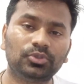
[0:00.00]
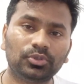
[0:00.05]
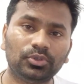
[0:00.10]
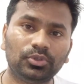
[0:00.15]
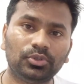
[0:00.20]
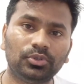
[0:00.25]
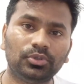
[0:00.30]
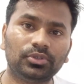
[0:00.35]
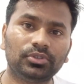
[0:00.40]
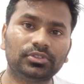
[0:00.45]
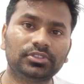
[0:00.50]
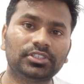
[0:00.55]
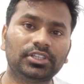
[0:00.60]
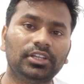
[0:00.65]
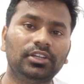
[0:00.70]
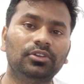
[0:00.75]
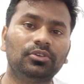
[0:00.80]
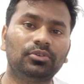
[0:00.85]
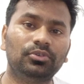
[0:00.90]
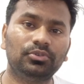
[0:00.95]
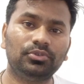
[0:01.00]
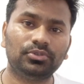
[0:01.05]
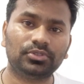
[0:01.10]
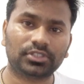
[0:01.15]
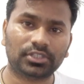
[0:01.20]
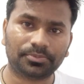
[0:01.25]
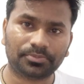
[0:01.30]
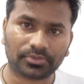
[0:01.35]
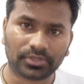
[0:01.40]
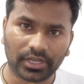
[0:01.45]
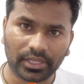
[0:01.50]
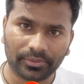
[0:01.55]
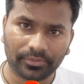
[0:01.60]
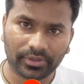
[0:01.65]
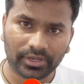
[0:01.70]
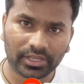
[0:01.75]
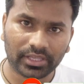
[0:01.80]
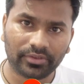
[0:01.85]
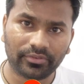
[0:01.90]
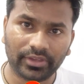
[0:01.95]
तो चैनल को सब्सक्राइब
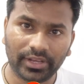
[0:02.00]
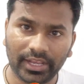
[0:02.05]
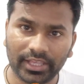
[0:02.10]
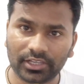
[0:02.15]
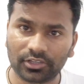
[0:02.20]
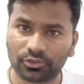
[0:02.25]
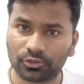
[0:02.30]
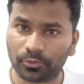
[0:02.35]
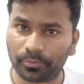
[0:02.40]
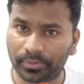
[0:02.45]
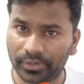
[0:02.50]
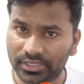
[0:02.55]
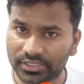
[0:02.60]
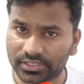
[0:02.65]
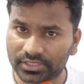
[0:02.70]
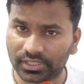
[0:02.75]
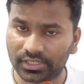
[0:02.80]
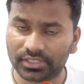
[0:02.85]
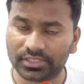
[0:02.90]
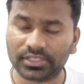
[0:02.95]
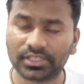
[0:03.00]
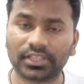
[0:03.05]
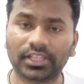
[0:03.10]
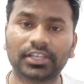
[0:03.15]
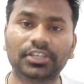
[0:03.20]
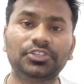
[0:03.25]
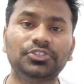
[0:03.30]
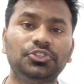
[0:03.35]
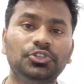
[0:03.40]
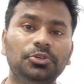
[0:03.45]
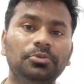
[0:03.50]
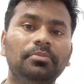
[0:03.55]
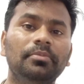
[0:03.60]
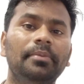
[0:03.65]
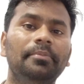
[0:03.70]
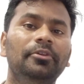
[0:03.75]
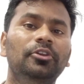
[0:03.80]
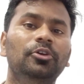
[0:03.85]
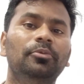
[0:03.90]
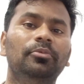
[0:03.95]
करके बेल आइकन को प्रेस कर लीजिए ताकि जो भी
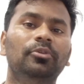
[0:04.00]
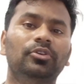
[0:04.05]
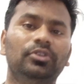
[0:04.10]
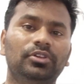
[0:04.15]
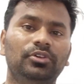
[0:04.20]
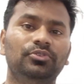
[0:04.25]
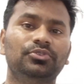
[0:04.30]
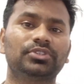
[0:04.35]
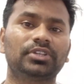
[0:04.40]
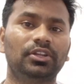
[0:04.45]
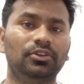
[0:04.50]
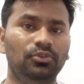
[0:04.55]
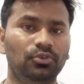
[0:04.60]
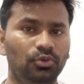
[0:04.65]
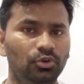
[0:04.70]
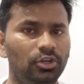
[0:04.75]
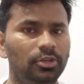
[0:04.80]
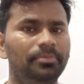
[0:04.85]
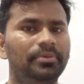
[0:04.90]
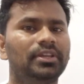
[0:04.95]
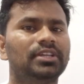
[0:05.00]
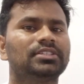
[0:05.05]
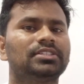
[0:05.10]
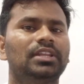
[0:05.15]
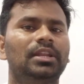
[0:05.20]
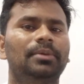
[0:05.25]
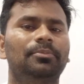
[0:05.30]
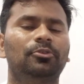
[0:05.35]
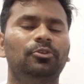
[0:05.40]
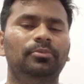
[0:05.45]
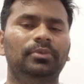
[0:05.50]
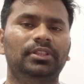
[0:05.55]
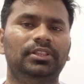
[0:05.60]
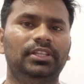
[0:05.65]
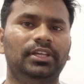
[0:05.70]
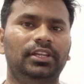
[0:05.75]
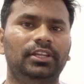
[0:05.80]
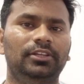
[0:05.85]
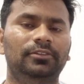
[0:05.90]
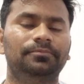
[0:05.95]
मैं वीडियो अपलोड करूँ उसका नोटिफिकेशन आपको
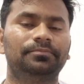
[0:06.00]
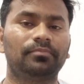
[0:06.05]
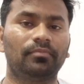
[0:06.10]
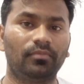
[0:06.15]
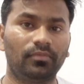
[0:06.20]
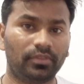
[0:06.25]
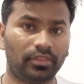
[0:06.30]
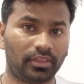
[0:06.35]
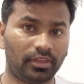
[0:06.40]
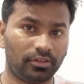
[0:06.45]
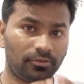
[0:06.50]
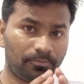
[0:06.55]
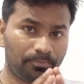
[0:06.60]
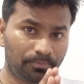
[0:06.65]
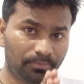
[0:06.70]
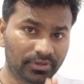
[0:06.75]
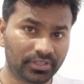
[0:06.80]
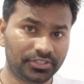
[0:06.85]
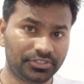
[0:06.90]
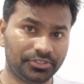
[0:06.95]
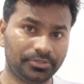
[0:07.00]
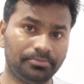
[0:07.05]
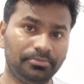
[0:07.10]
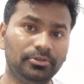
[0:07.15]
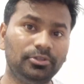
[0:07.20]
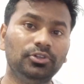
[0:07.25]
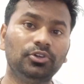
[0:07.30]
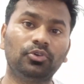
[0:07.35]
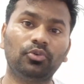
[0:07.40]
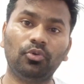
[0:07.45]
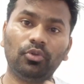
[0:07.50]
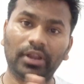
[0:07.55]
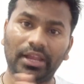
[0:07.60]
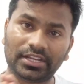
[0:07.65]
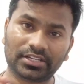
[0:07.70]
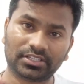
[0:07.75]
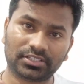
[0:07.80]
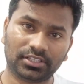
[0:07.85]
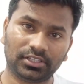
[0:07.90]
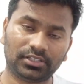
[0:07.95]
मिलता रहे प्लीज़ वीडियो को
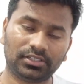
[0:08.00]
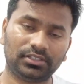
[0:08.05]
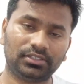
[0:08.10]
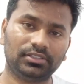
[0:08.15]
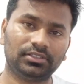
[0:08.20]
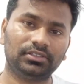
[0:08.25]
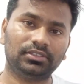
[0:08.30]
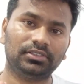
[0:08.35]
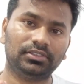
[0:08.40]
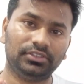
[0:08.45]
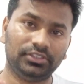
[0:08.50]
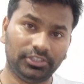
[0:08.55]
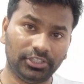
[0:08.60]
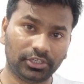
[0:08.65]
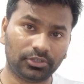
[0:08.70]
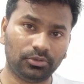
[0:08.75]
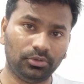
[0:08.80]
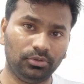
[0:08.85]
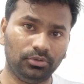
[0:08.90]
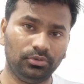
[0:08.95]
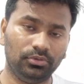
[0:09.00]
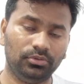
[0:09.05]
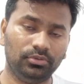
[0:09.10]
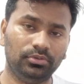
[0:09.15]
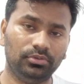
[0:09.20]
लास्ट तक देखो